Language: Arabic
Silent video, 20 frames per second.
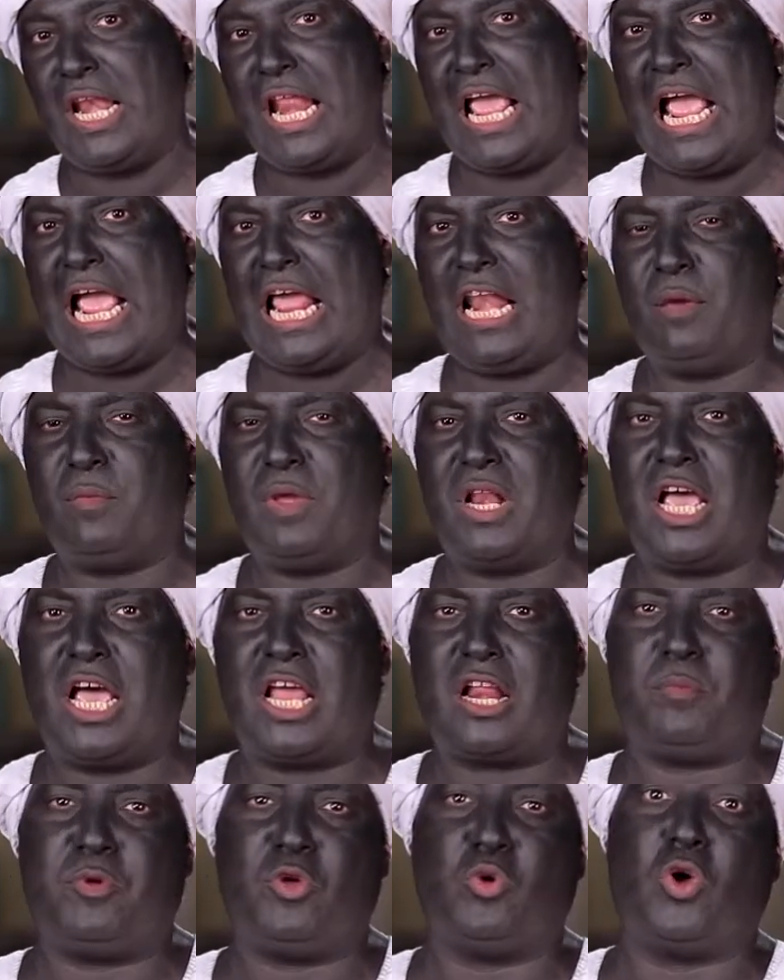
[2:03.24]
العالم
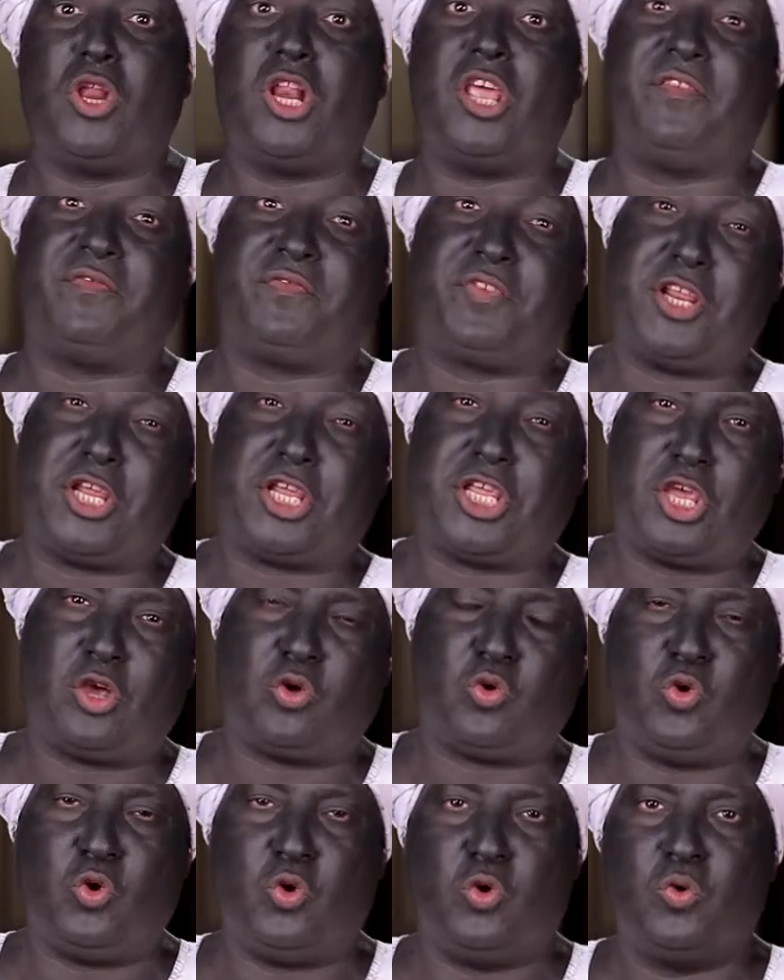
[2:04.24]
العربي والأفريقيا
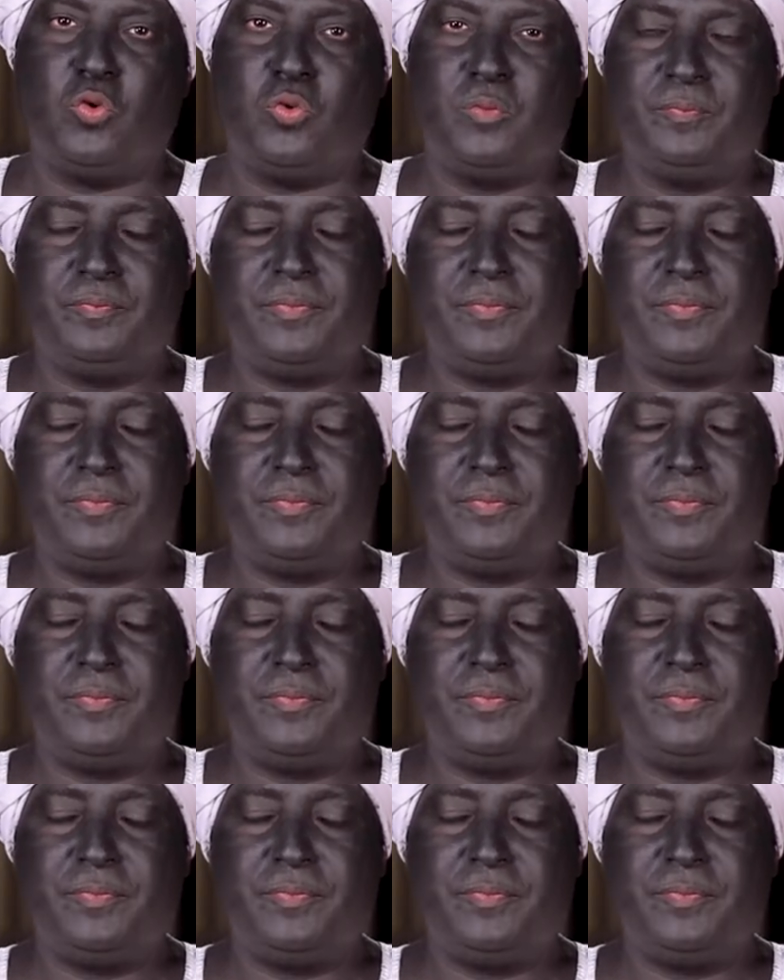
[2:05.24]
كله